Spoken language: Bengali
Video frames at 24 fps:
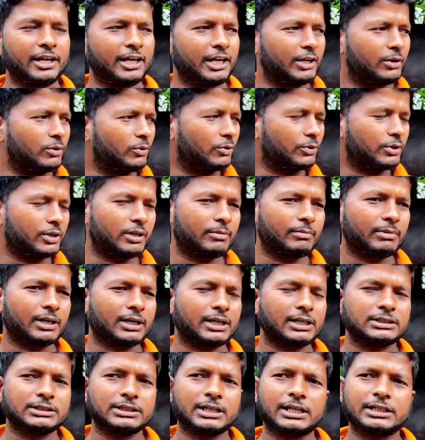এই গোটা আমার
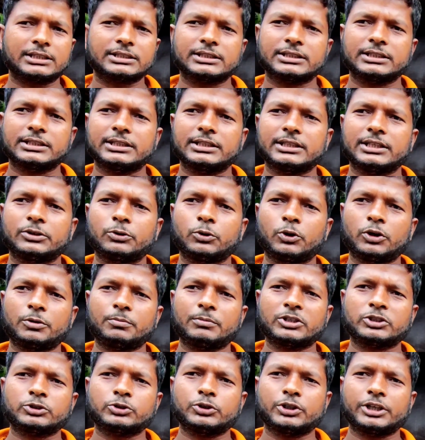কাছে আসছে নয়
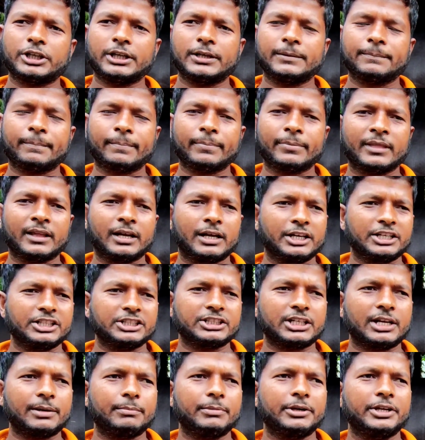মাস ধরে এই
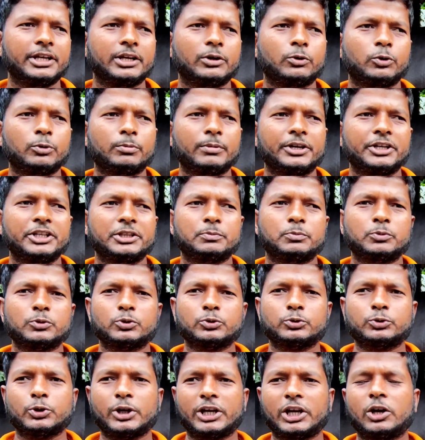সামনে কোরবানি ঈদ
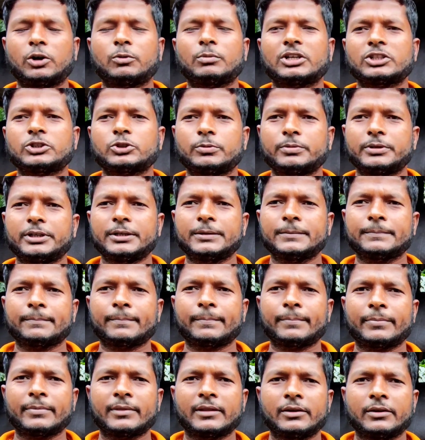পর্যন্ত এগারো মাস হবে
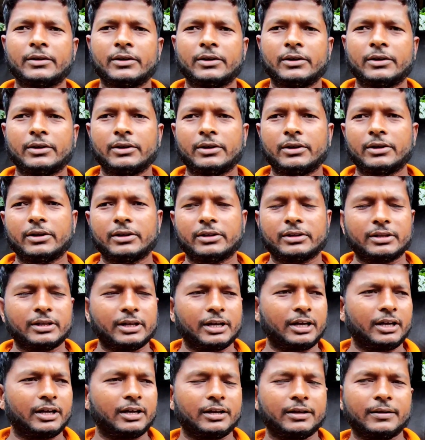আচ্ছা তো
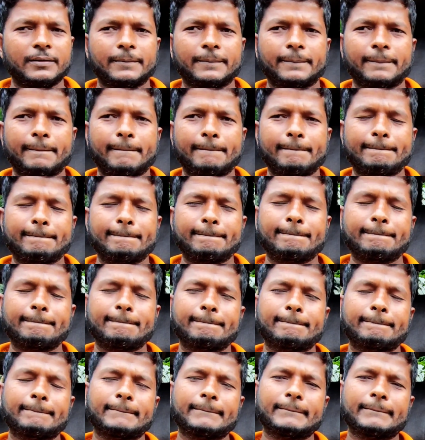আপনি যে আরিচার